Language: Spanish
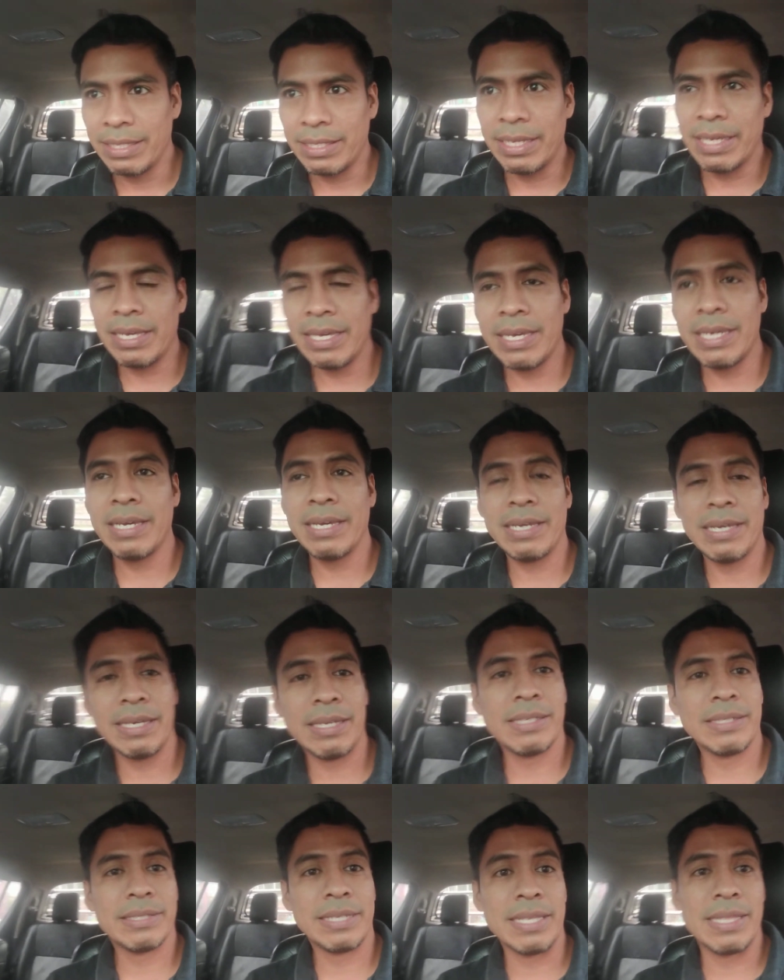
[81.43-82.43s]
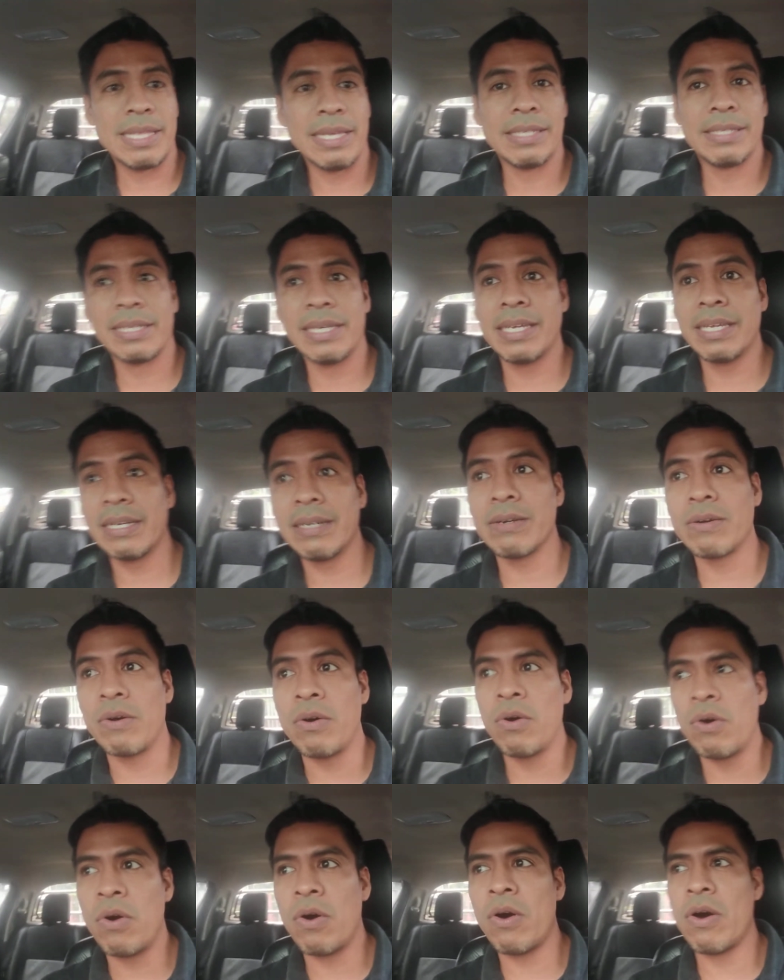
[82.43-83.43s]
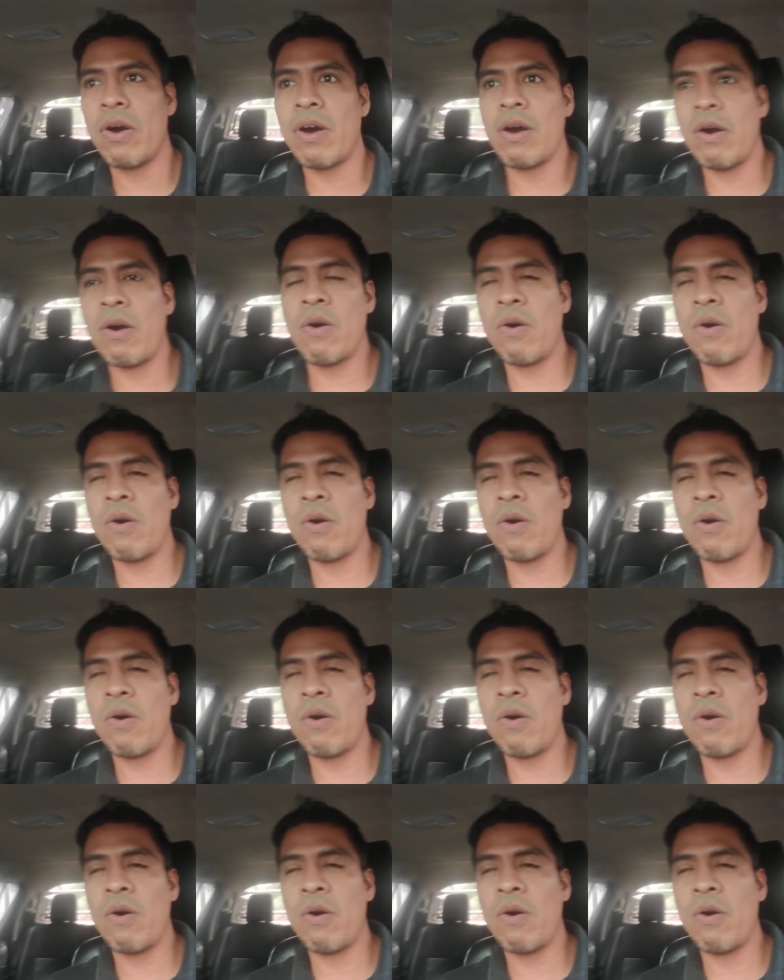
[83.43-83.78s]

y sin decir o,